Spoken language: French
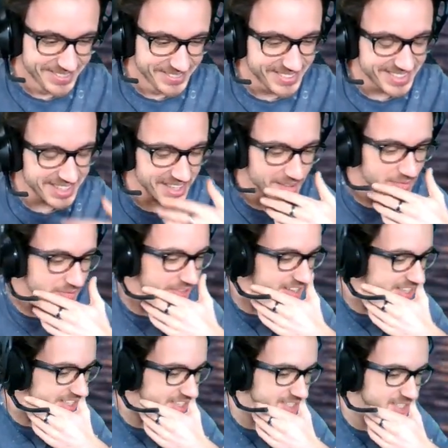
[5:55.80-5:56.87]
Putain la
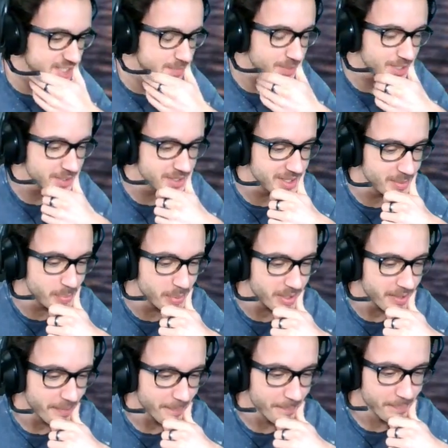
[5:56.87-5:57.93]
vache, je m'y attendais
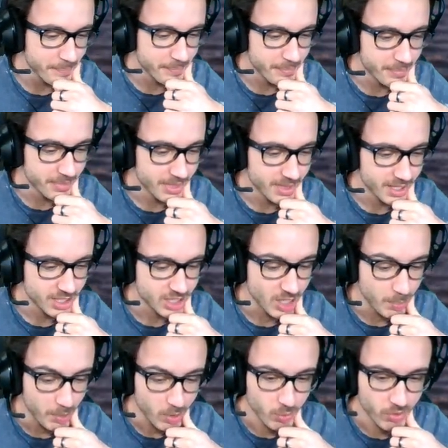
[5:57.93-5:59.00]
pas. Je
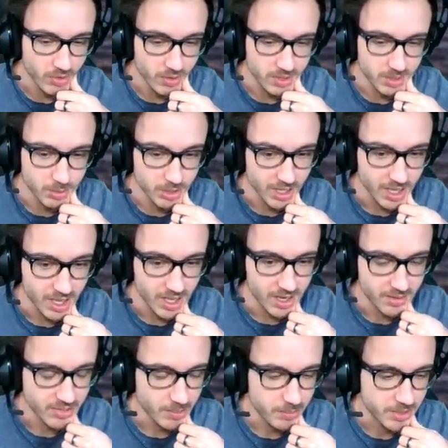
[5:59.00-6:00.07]
savais pas qu'on pouvait avoir des modes rares à
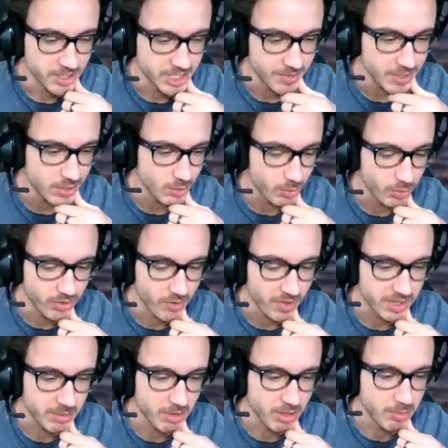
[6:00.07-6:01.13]
la ferme. Je savais qu'on pouvait
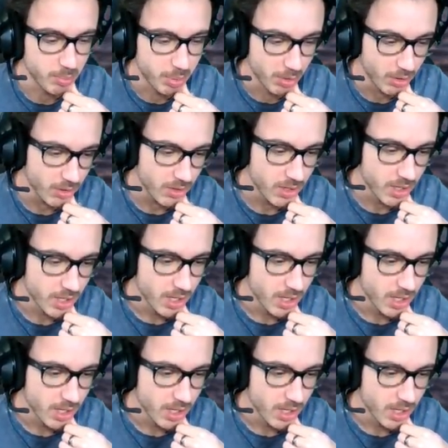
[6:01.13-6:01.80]
avoir des modes blancs.